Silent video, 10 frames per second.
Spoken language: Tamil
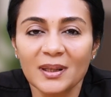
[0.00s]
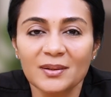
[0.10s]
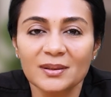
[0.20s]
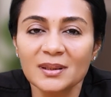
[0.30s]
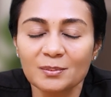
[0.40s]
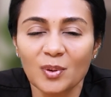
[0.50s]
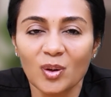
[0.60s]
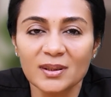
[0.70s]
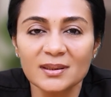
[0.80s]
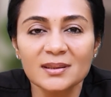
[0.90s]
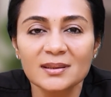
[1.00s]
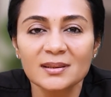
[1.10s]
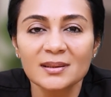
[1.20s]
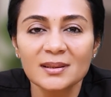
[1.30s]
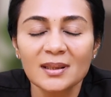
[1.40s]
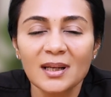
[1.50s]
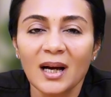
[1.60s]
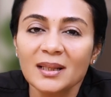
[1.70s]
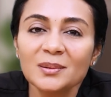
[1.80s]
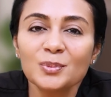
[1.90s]
பண்ணுறது இம்பார்ட்டண்ட்
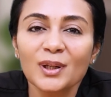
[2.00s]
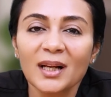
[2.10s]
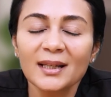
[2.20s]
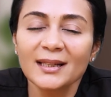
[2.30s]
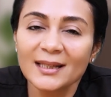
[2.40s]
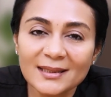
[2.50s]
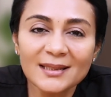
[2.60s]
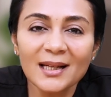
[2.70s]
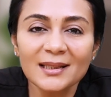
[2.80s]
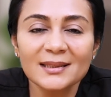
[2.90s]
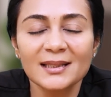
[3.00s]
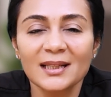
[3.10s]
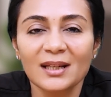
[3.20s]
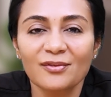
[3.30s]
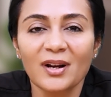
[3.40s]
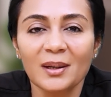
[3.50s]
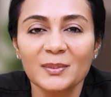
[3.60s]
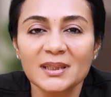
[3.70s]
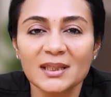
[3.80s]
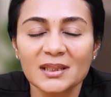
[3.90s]
அதுக்கு முன்னால் எதனால டிஎன்ஏ
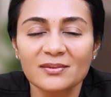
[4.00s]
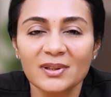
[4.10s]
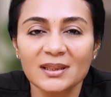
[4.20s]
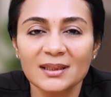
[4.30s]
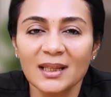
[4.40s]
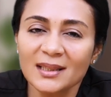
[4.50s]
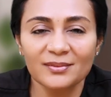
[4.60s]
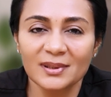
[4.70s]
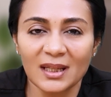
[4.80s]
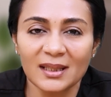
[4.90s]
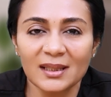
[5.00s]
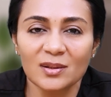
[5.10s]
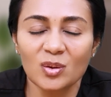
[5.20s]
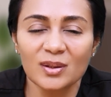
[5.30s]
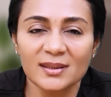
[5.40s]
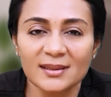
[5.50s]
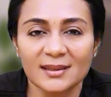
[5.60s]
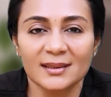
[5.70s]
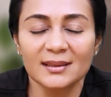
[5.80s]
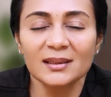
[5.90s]
ஃப்ராக்மெண்டேஷன் வருதுன்னா அதுக்கு நிறைய காசஸ்
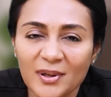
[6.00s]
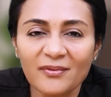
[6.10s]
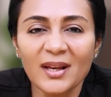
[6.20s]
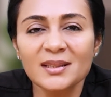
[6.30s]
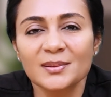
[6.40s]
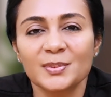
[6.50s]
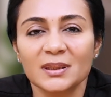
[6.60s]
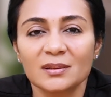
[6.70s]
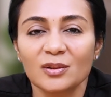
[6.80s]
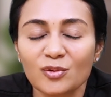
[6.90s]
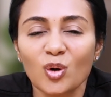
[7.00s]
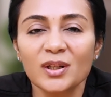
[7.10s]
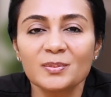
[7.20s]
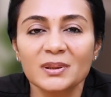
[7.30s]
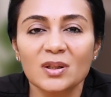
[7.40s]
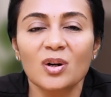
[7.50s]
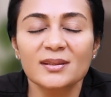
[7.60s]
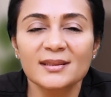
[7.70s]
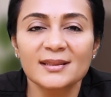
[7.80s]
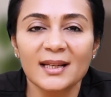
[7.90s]
இருக்குது ப்ரிவென்டபிள் அவாய்டபிள் காசஸ்